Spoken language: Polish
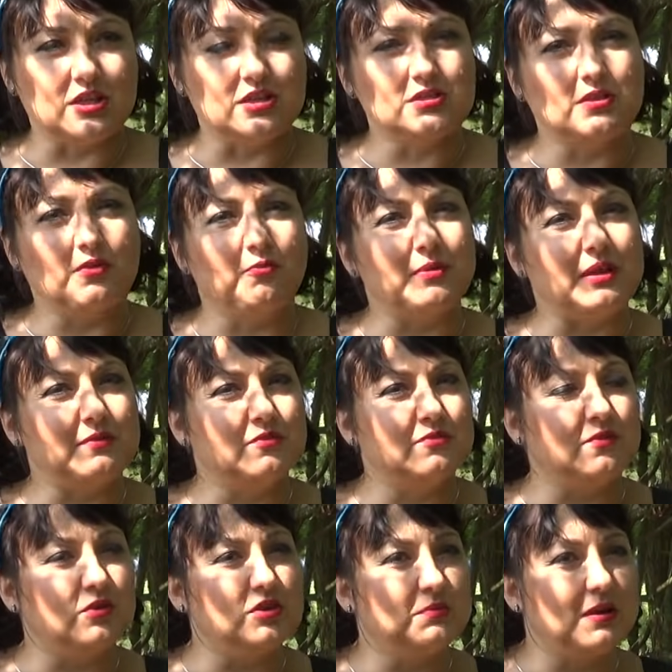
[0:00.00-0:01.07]
Często
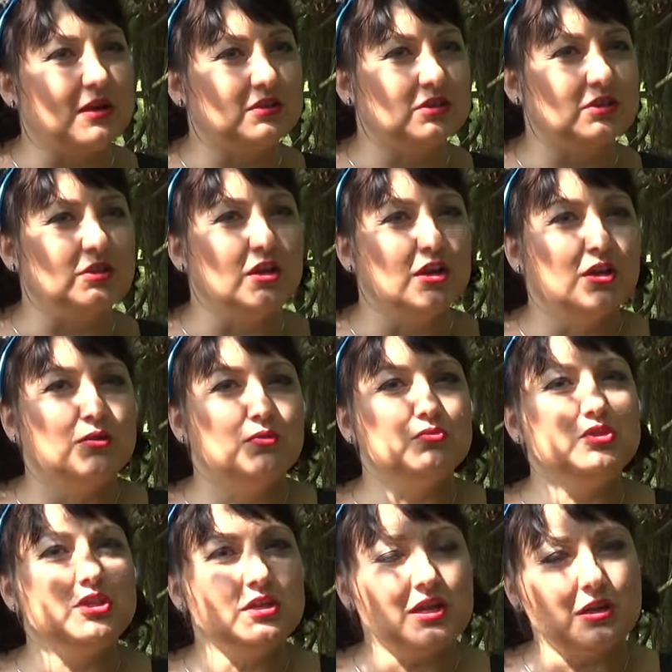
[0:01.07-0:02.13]
wbrew woli matki
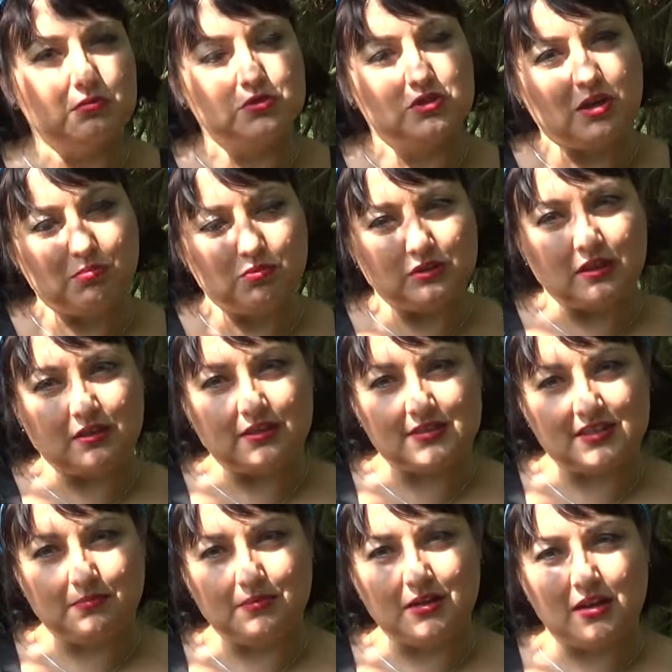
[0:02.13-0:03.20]
uciekał z domu na
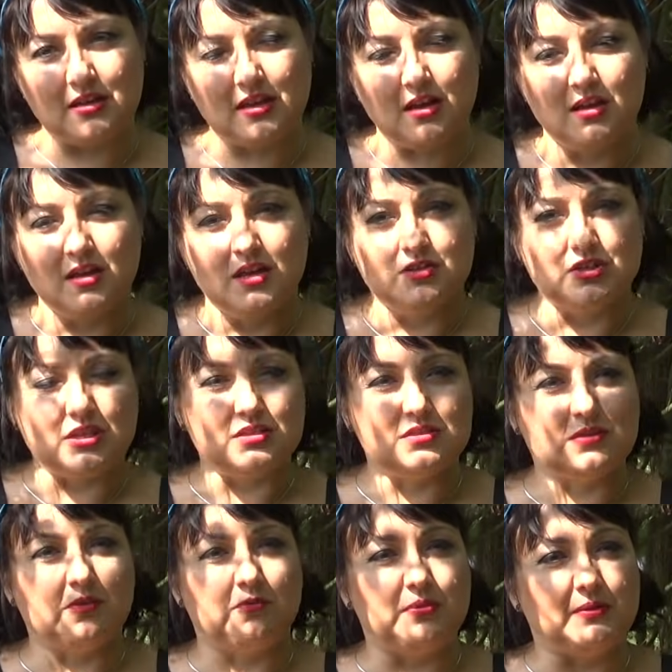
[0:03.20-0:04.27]
te zebrania.
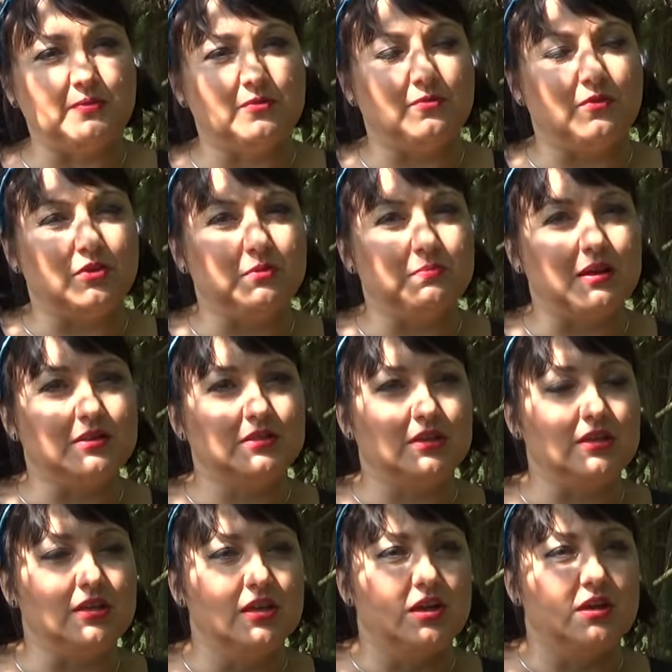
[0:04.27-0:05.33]
Często wbrew woli
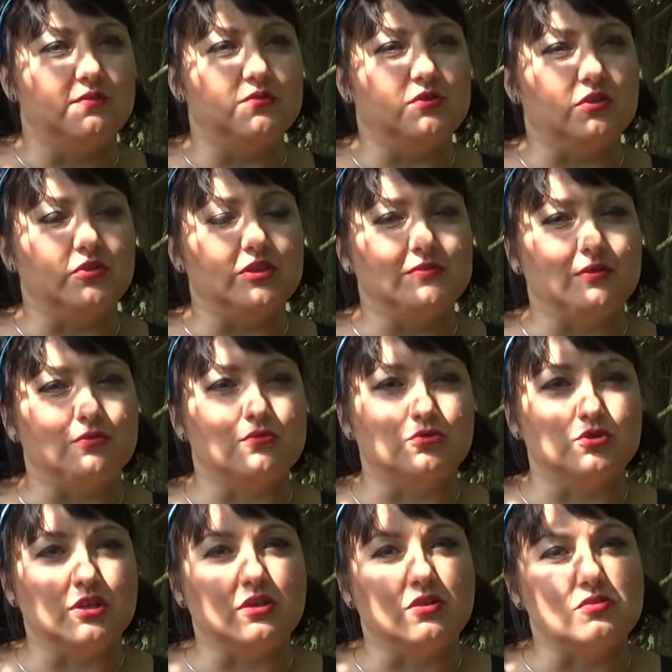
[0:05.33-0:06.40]
matki wykonywał
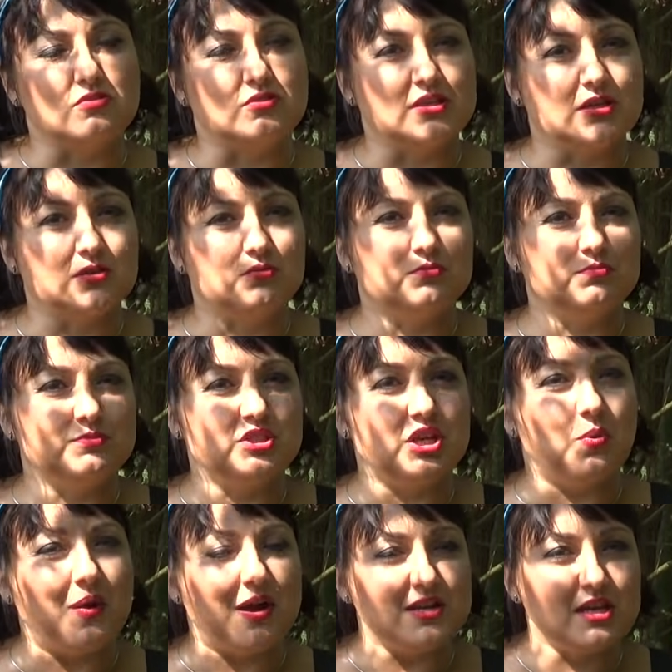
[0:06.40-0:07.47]
różnego rodzaju
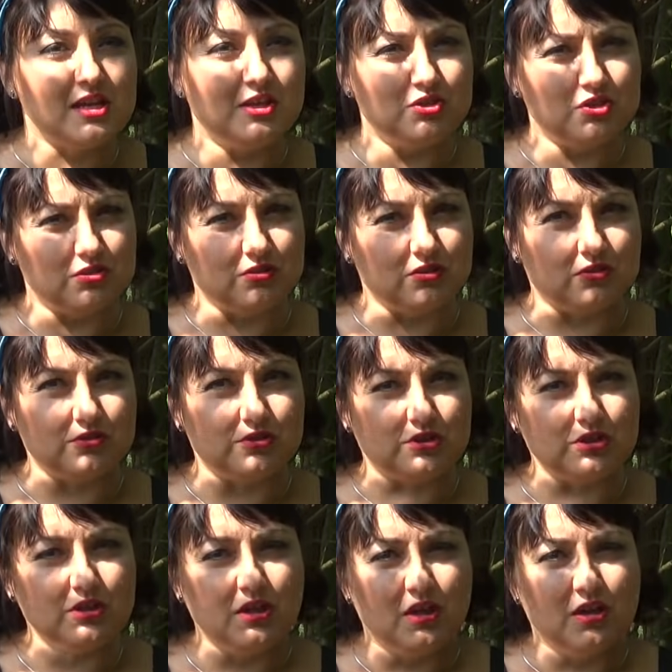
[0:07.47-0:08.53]
działania i
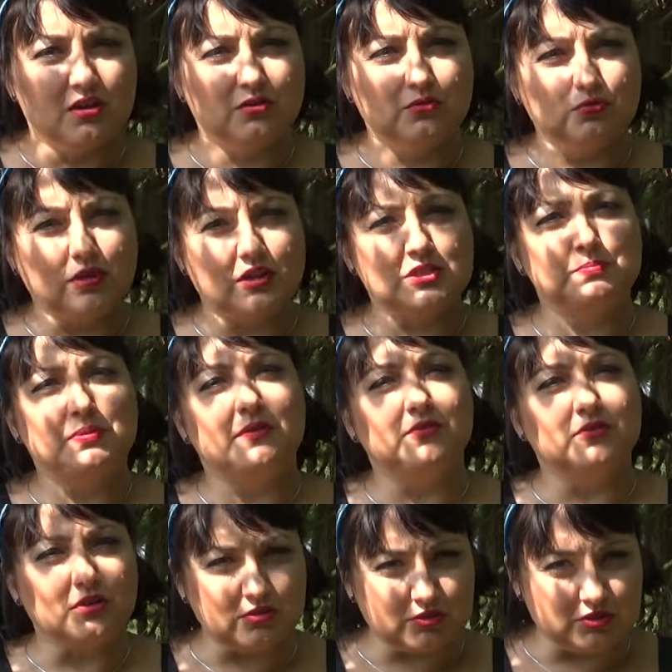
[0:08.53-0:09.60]
czynności, które z
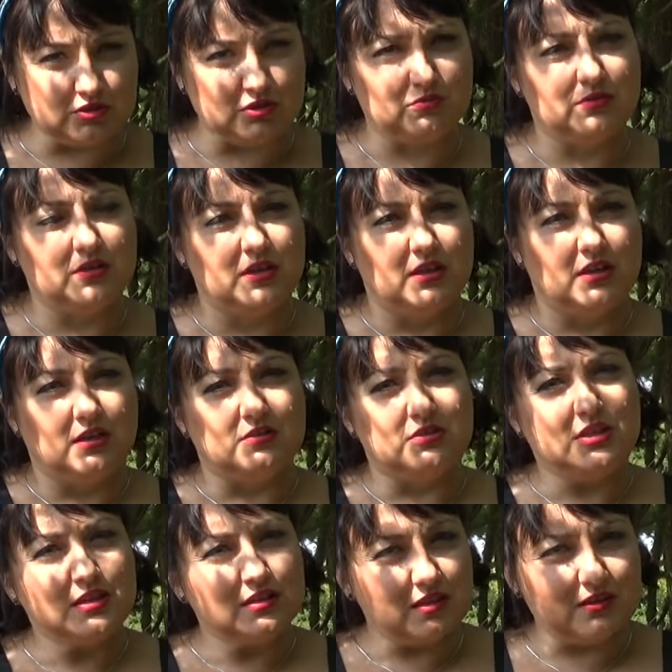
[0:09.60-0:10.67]
pewnością
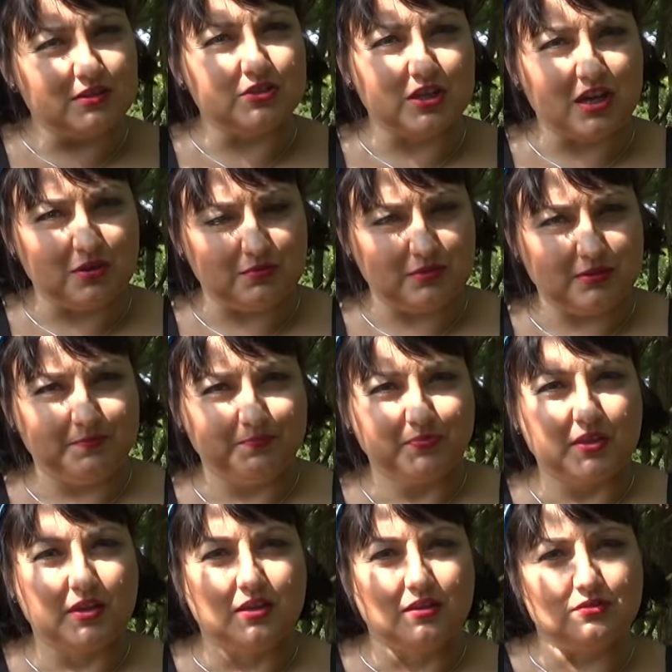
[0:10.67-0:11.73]
nie należały
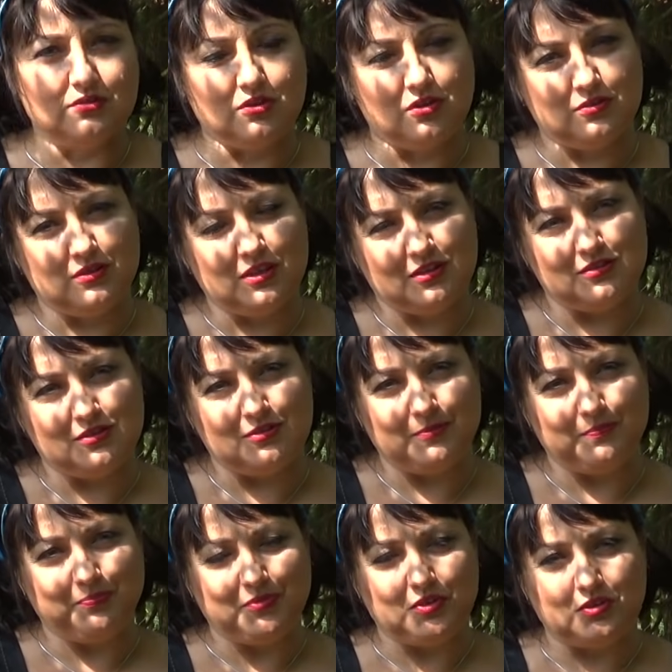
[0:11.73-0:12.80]
do
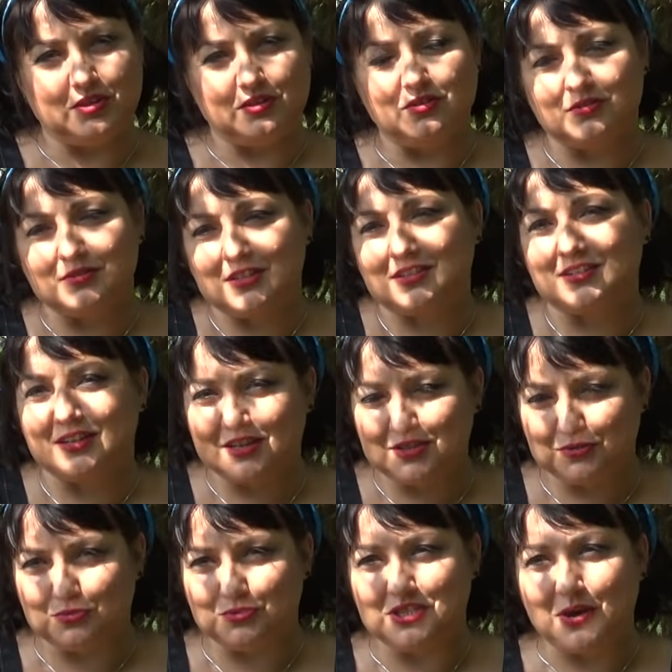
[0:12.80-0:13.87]
tego, do tego
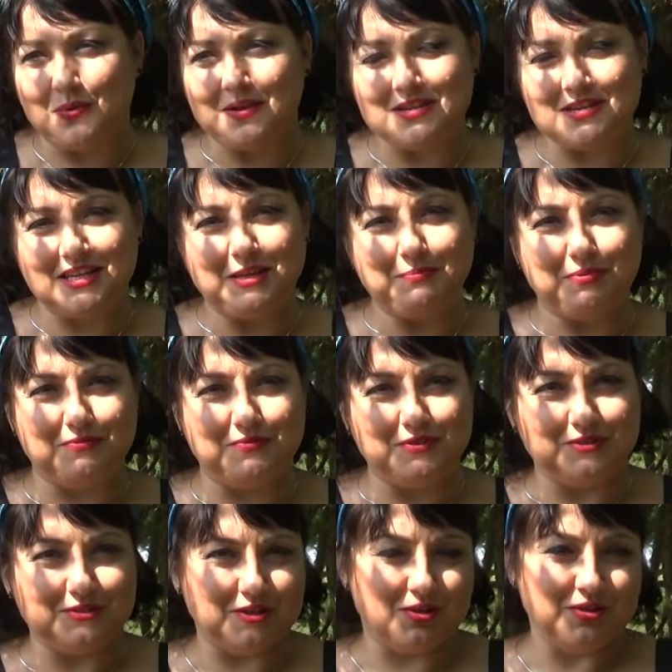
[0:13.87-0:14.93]
zakresu działań, jakie
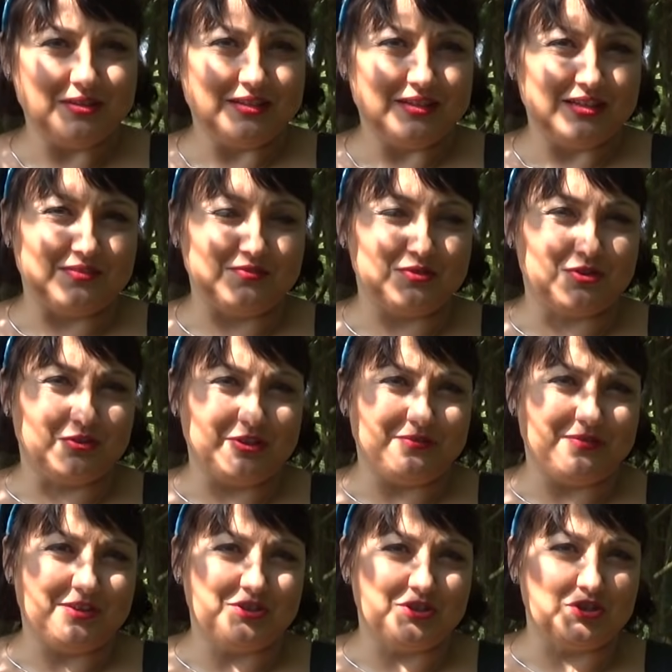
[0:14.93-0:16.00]
powinno
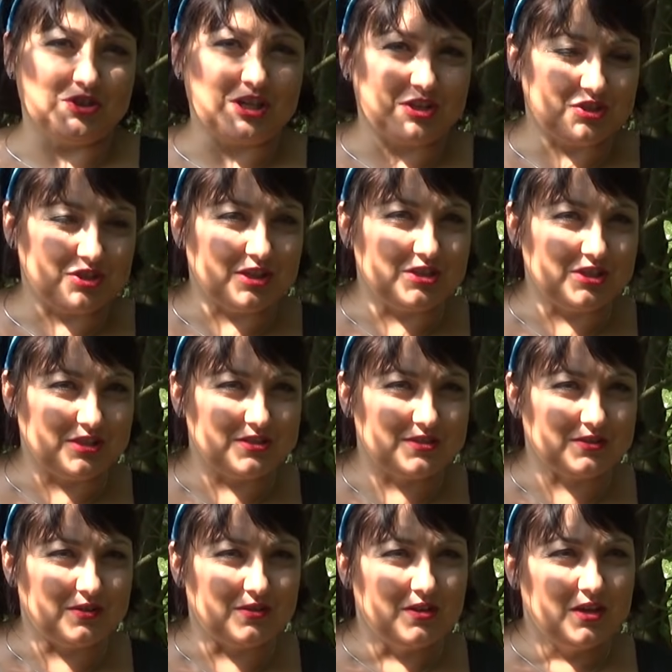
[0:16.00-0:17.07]
wykonywać grzeczne
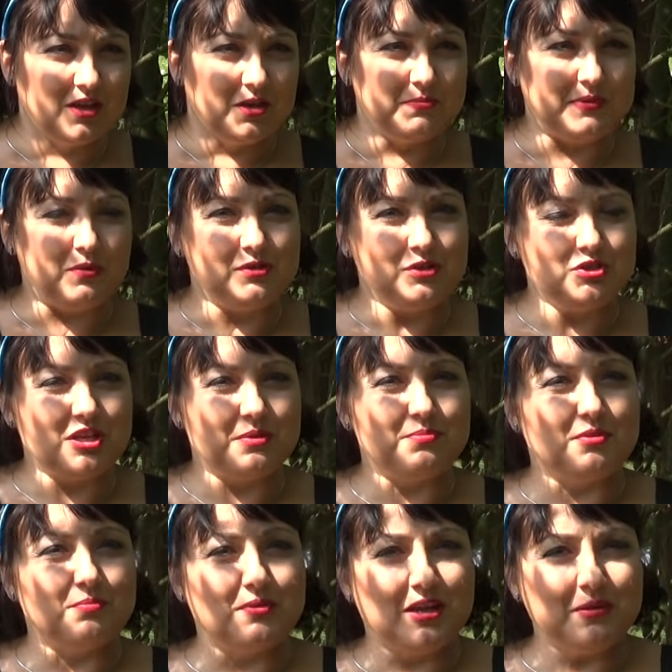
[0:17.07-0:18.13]
dziecko. Miał
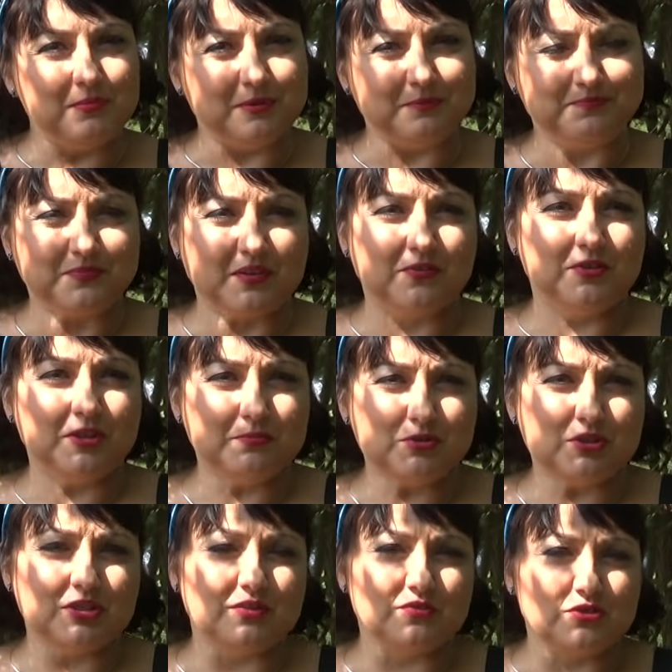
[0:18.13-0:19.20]
liczne problemy w
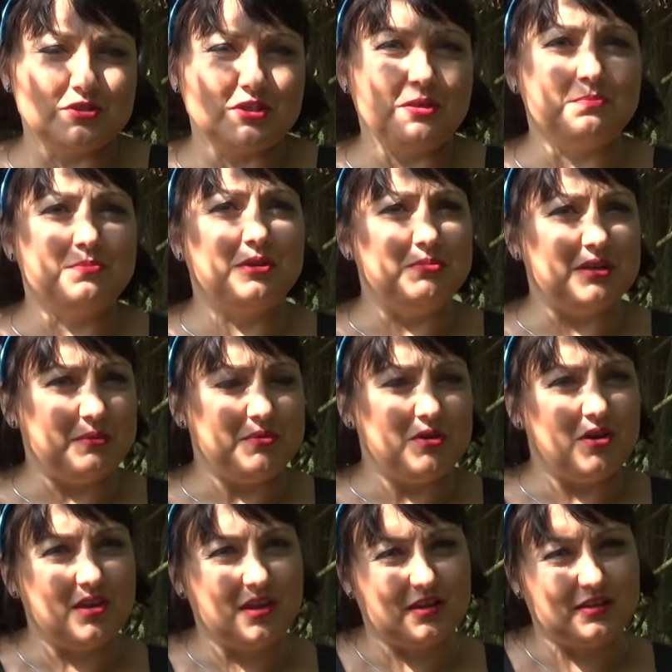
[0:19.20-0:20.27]
tym przede wszystkim
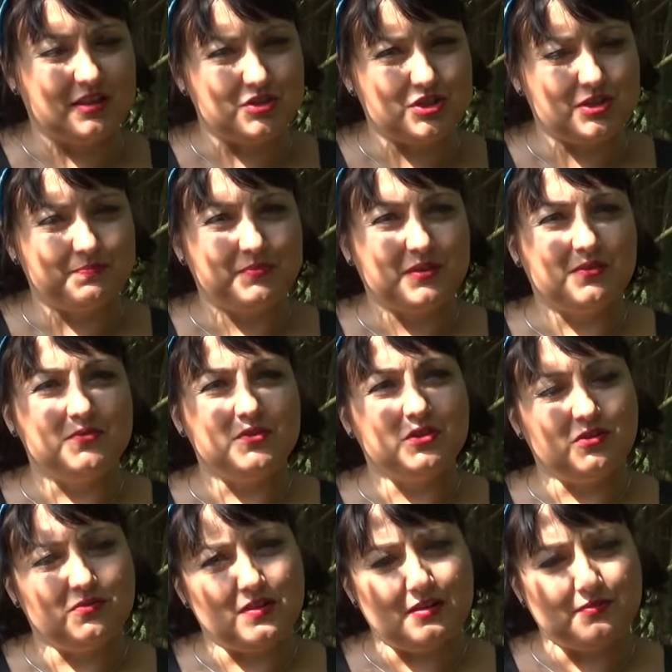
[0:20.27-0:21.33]
problemy o charakterze
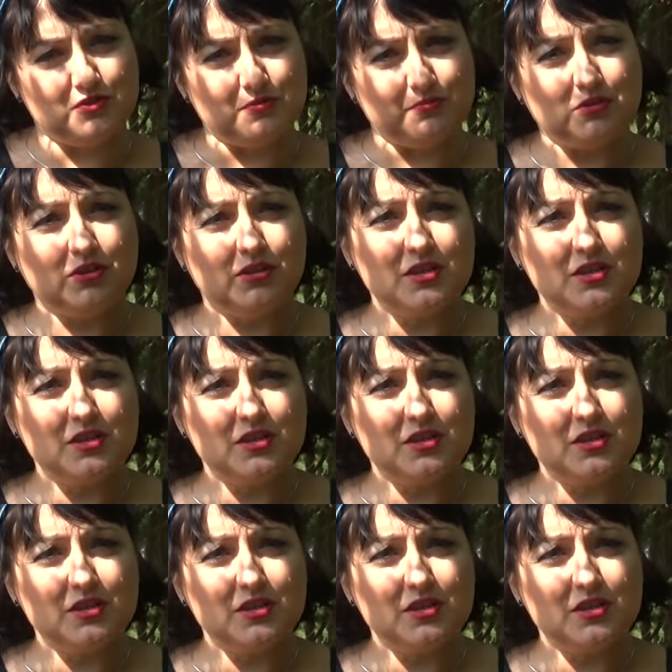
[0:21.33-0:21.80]
wychowawczym.